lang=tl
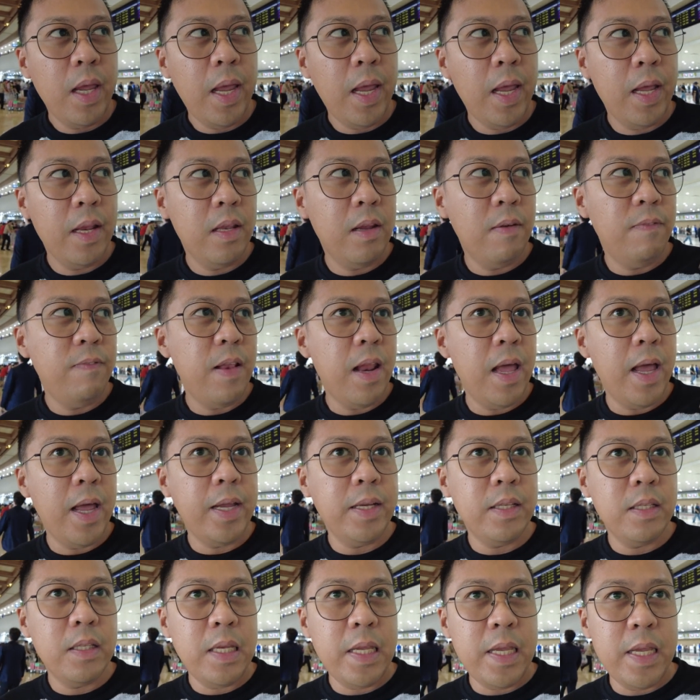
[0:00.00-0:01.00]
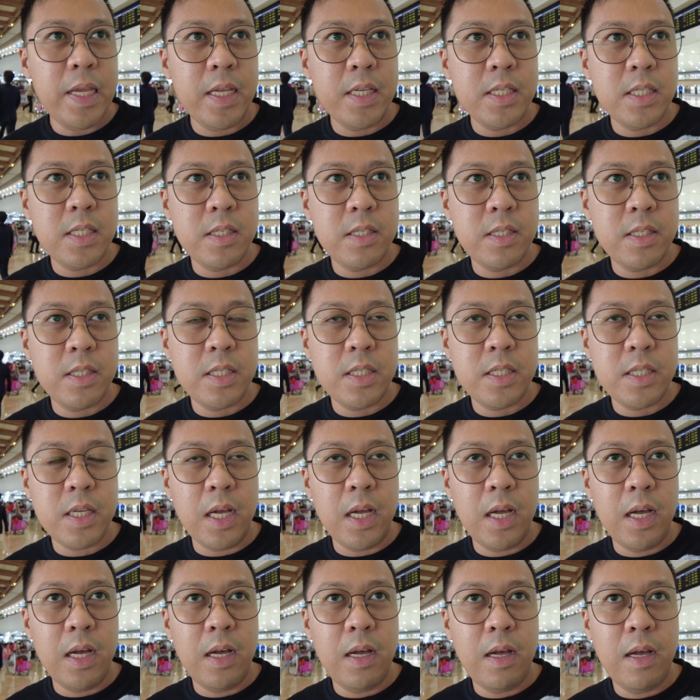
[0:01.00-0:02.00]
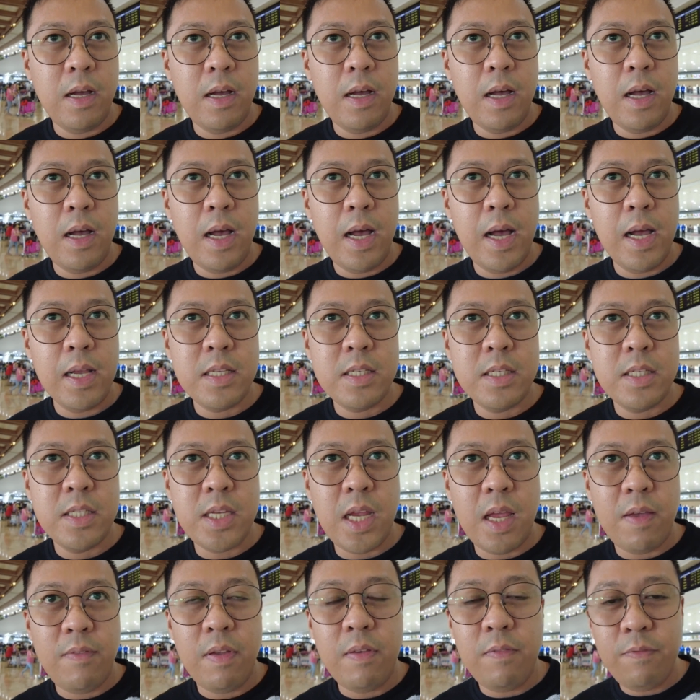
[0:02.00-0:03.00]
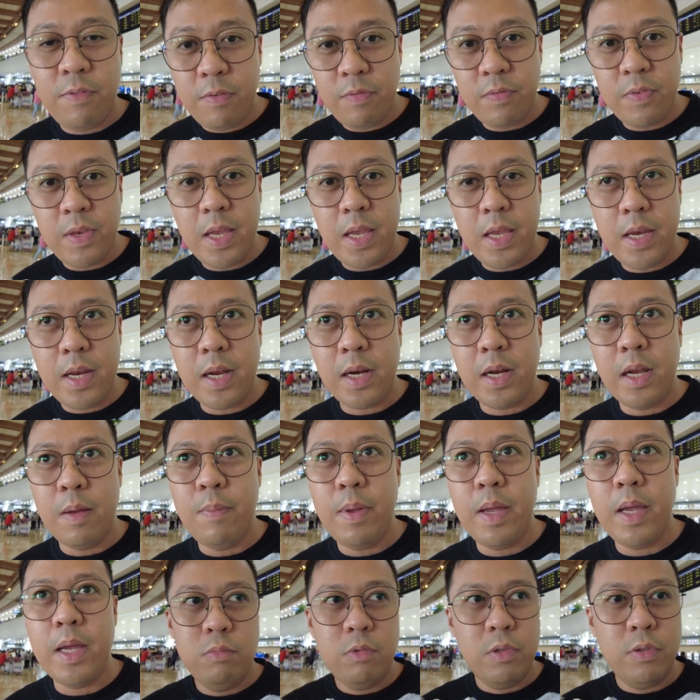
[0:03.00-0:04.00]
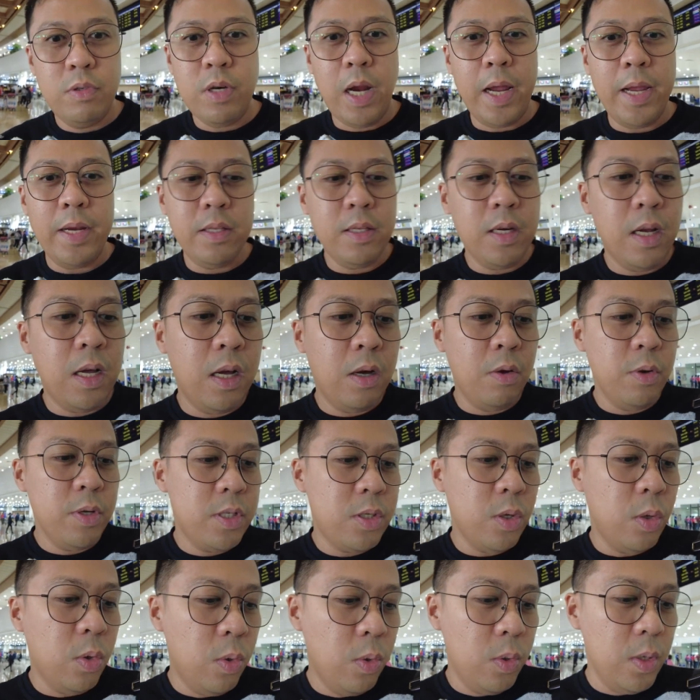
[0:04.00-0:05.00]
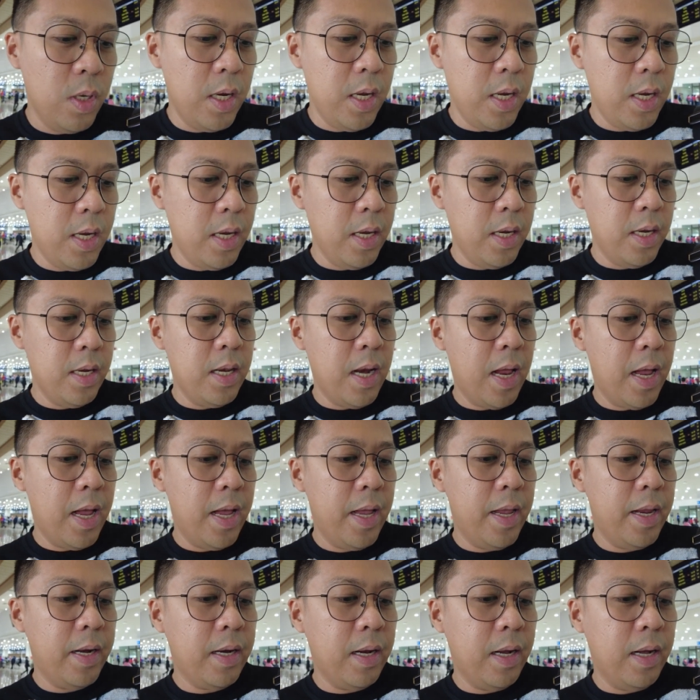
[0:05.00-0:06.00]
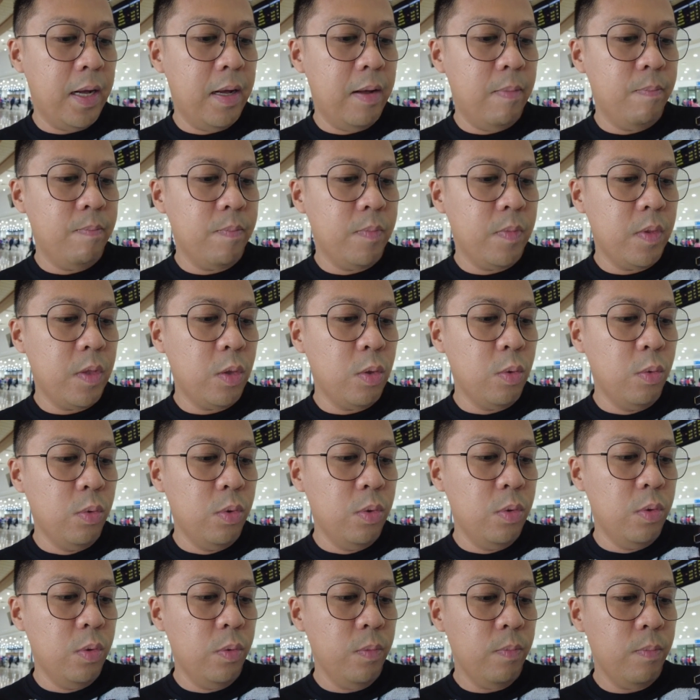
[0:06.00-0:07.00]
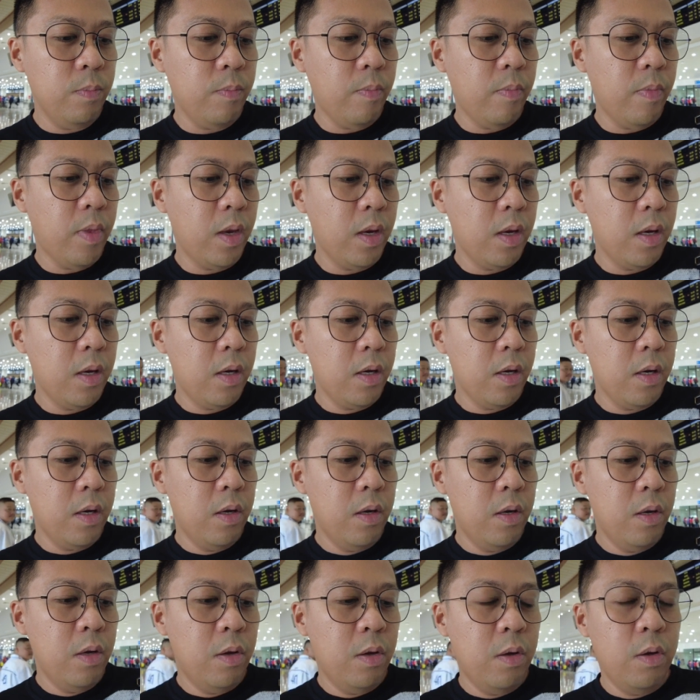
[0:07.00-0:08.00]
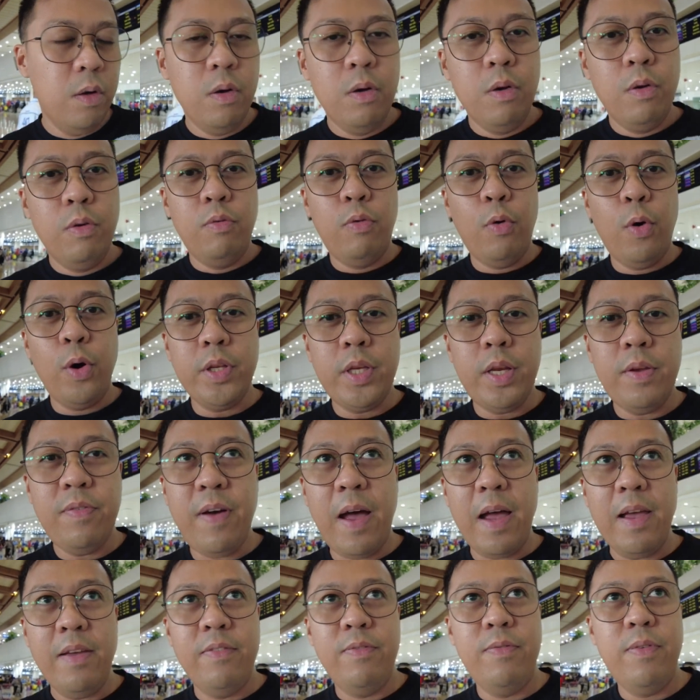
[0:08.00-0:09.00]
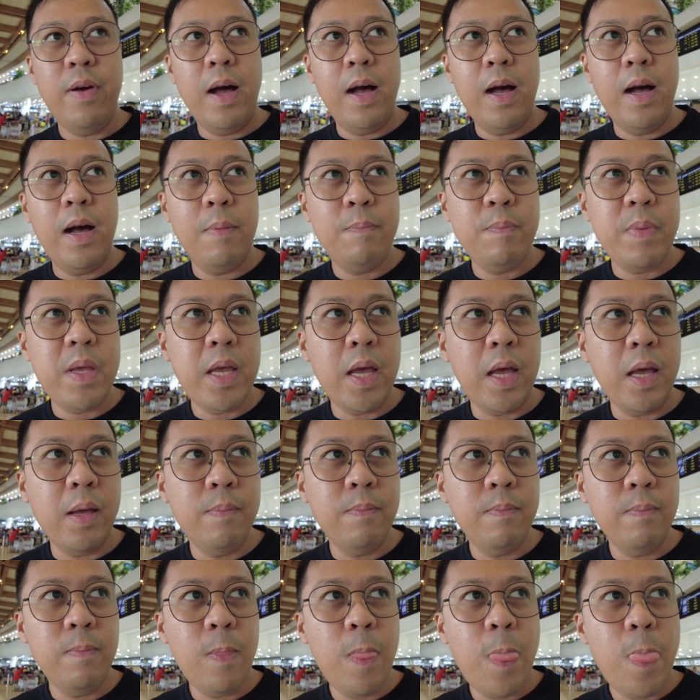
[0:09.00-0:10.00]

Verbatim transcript: And the flight is uh, at 7.15 ng gabi. Right now, it's only like um, 2.45 uh, p.m.